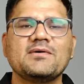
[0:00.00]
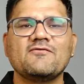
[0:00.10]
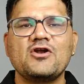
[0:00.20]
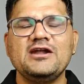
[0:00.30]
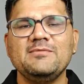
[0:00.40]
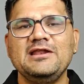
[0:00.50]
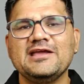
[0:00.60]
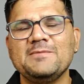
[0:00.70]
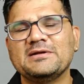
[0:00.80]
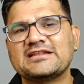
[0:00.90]
प्रोडक्ट पर वारंटी
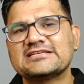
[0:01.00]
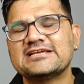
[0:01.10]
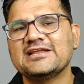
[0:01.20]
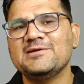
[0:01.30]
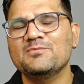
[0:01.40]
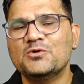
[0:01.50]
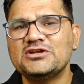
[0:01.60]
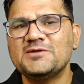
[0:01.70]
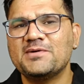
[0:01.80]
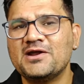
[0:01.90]
मिलेगी पंद्रह साल की
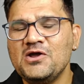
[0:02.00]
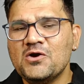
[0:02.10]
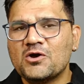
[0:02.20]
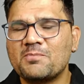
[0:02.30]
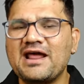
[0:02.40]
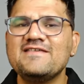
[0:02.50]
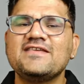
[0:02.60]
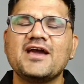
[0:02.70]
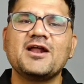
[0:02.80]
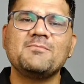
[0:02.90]
मोटर पर और प्राइस
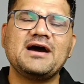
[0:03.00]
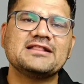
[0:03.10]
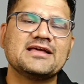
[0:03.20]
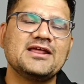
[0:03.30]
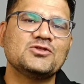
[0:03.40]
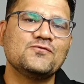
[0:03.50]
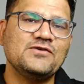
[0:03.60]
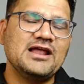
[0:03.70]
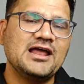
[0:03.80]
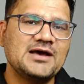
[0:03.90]
की अगर हम बात करें तो
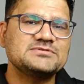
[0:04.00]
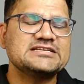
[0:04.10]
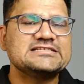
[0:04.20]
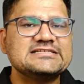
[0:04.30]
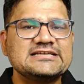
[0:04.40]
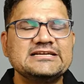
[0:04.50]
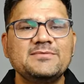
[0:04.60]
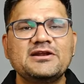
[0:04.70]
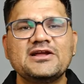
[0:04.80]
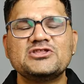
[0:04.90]
फिलहाल आप सिक्सटी
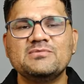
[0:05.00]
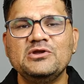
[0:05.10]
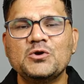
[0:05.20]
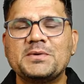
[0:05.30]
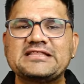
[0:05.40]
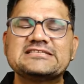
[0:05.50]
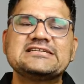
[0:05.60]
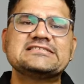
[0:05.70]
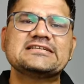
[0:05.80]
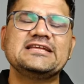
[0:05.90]
सेंटीमीटर की चिमनी को परचेस
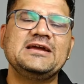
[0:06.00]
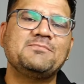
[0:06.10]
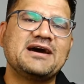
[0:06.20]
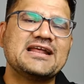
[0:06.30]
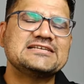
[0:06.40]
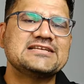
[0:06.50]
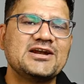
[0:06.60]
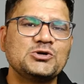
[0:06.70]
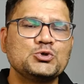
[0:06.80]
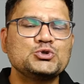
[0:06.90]
कर सकते हैं बारह
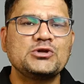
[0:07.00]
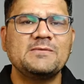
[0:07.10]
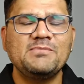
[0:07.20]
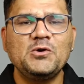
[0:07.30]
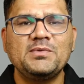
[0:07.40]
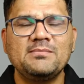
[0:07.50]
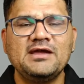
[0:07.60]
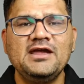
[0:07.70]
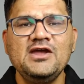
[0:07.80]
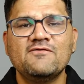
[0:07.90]
हज़ार नौ सौ नब्बे रुपये
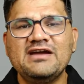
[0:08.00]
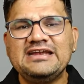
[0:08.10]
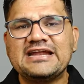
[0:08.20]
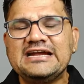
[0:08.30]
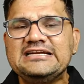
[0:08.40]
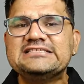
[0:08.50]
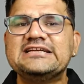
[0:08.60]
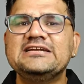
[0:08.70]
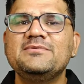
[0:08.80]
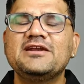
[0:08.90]
में वहीं नाइन्टी
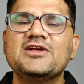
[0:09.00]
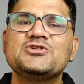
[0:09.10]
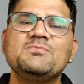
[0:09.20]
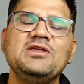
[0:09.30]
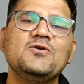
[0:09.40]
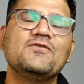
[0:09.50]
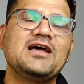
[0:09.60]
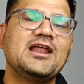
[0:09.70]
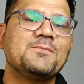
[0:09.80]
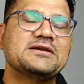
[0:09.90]
सेंटीमीटर की चिमनी को
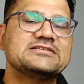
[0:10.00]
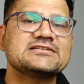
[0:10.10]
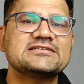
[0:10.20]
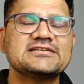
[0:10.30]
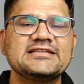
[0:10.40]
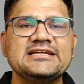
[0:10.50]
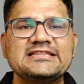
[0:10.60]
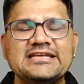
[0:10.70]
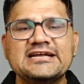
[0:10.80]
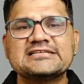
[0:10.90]
फिलहाल आप परचेस कर सकते
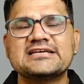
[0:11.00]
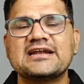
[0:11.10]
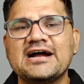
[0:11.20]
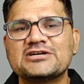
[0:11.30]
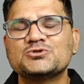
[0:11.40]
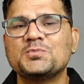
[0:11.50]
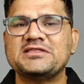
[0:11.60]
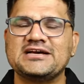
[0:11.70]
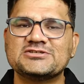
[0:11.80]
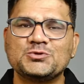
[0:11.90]
हैं तेरह हज़ार आठ सौ
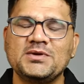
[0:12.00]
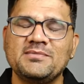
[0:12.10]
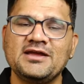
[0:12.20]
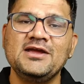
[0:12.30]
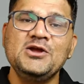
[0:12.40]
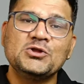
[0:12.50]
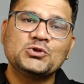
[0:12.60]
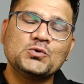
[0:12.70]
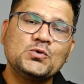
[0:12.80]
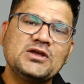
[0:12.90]
पचास रुपये में
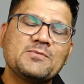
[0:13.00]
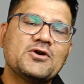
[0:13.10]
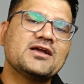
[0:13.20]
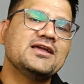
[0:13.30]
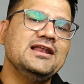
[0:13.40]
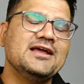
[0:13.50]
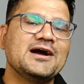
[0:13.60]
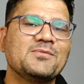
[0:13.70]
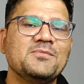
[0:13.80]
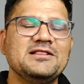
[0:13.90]
दोनों की प्रोडक्ट की लिंक
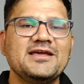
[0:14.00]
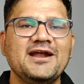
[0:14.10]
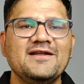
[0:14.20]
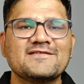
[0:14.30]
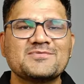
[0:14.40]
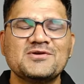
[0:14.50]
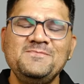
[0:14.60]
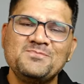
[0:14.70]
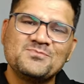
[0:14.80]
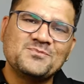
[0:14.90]
आपको मिल जाएगी
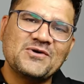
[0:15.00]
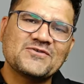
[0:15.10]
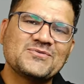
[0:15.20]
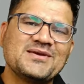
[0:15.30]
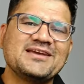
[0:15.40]
डिस्क्रिप्शन बॉक्स